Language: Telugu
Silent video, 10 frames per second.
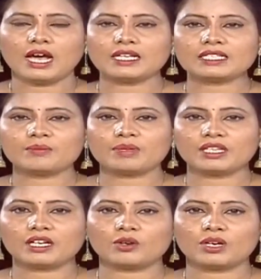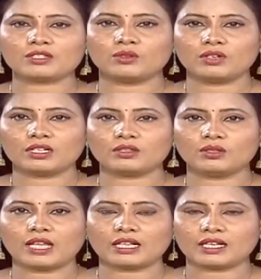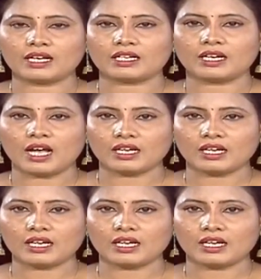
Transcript: ఆలయ సిబ్బంది కరోనా సోకడంతో తాత్కాలికంగా